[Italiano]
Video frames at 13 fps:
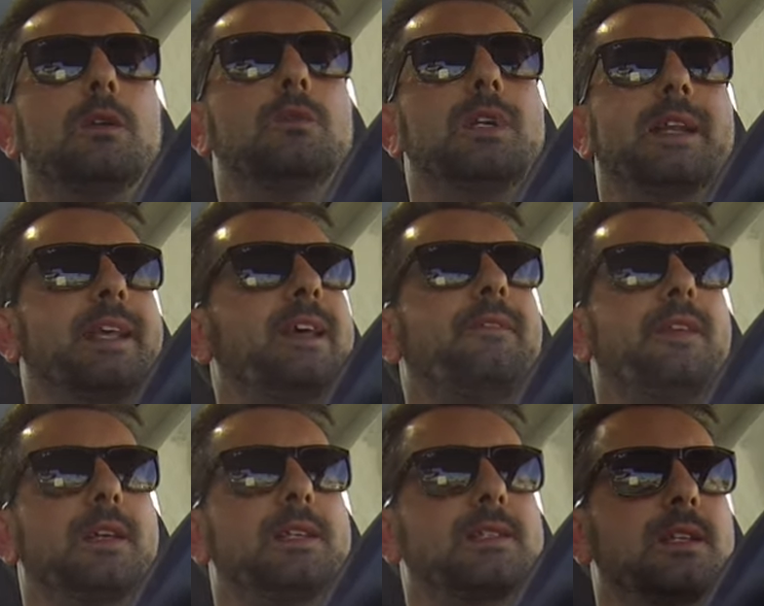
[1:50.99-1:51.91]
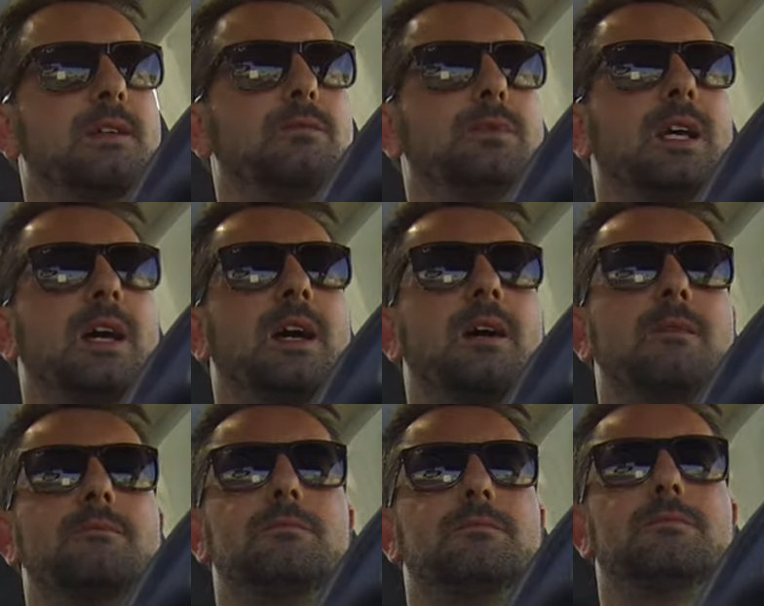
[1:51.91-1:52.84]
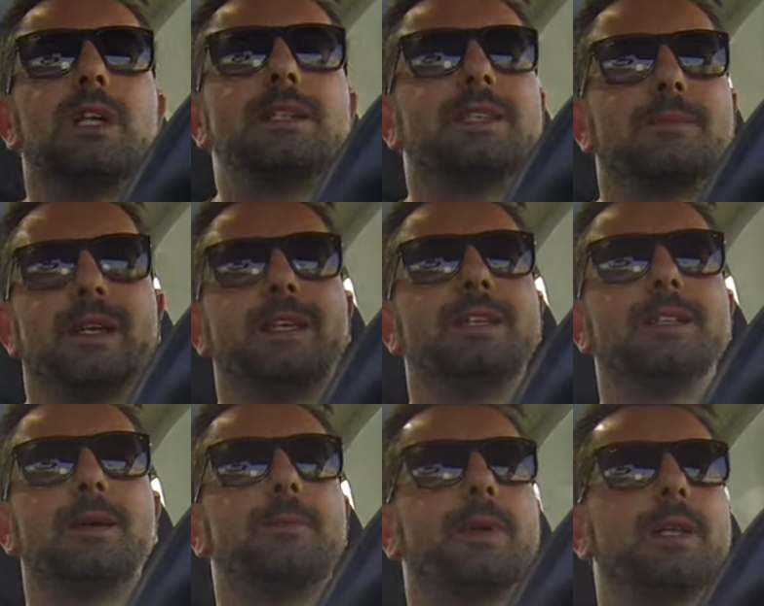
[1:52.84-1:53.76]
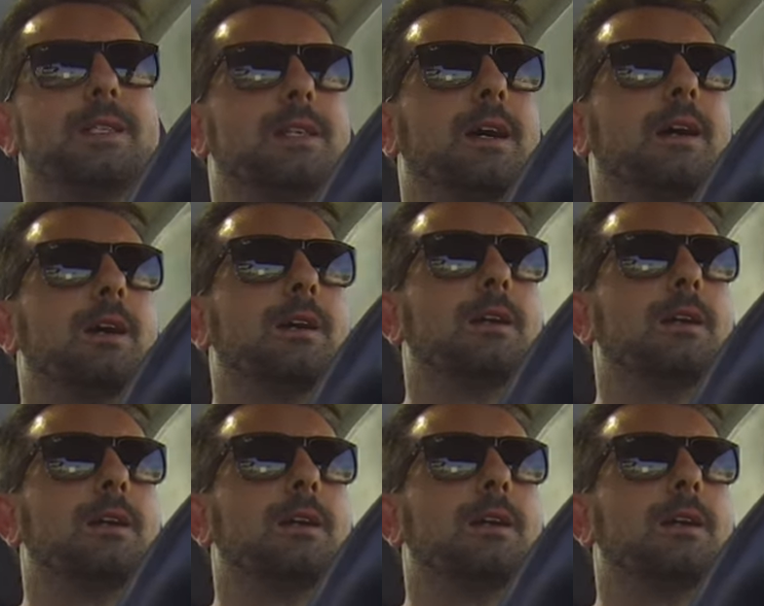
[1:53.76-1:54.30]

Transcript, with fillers: una reflex, una un'altra macchina da presa,